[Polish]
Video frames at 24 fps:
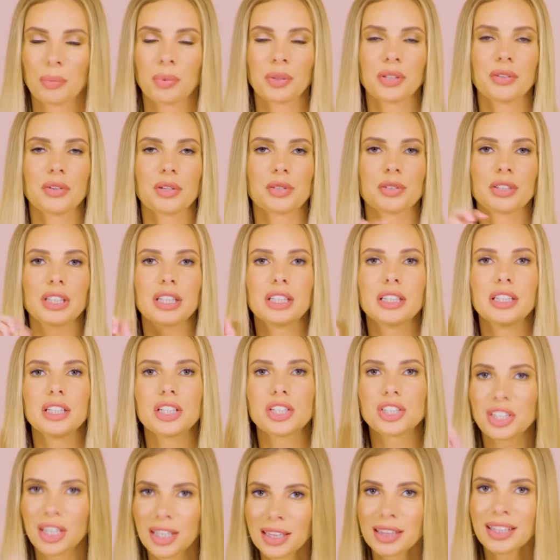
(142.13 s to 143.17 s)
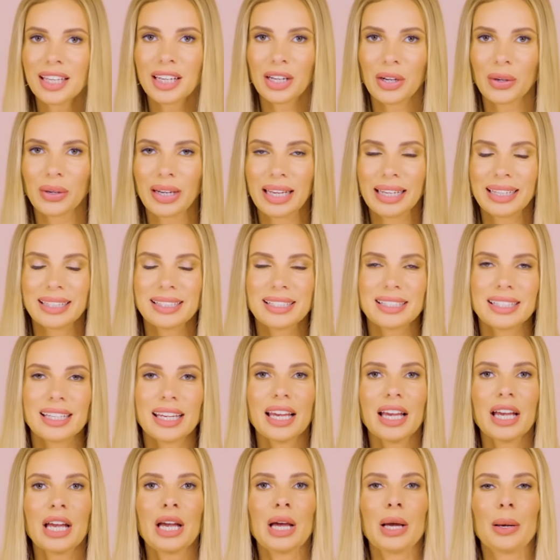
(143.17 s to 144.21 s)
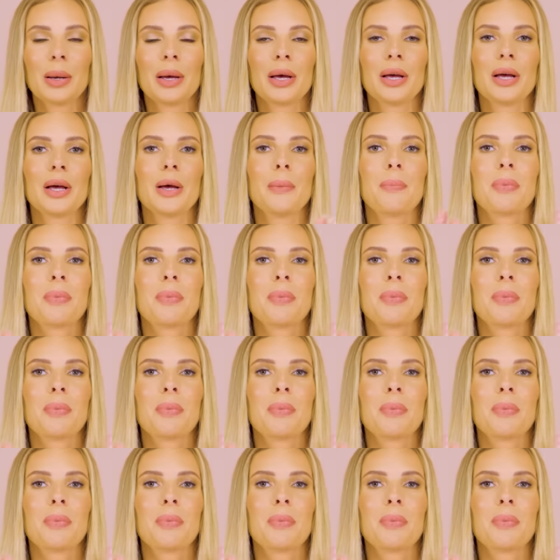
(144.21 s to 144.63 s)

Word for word: Ponieważ w tej jesiennej kolekcji yy,